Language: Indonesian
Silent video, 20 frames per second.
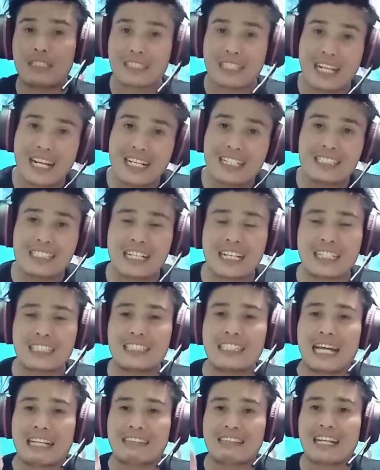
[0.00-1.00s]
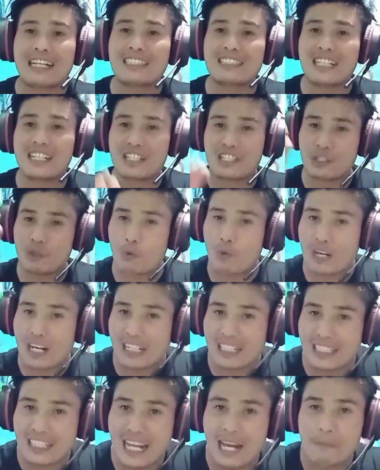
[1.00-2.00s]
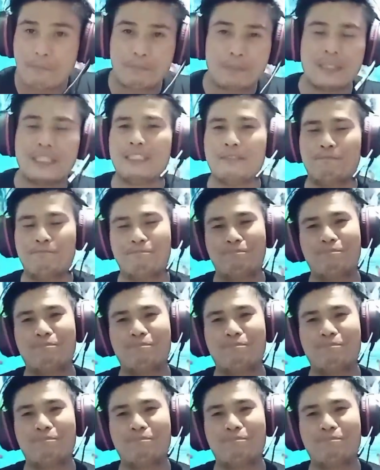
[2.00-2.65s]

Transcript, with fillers: menerangkan datangnya seorang nabi.